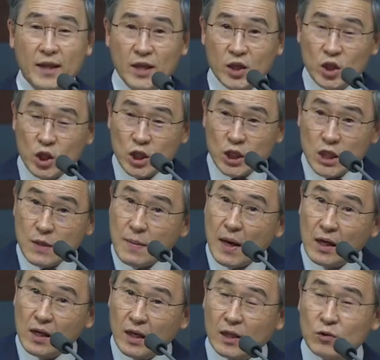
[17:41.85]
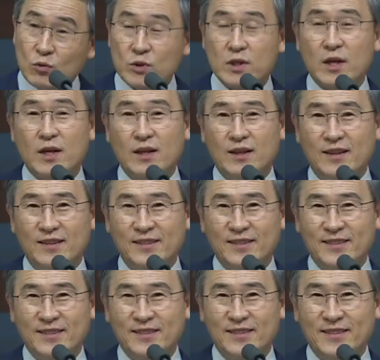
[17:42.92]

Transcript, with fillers: 희망을 가지고 살아가는 거예요.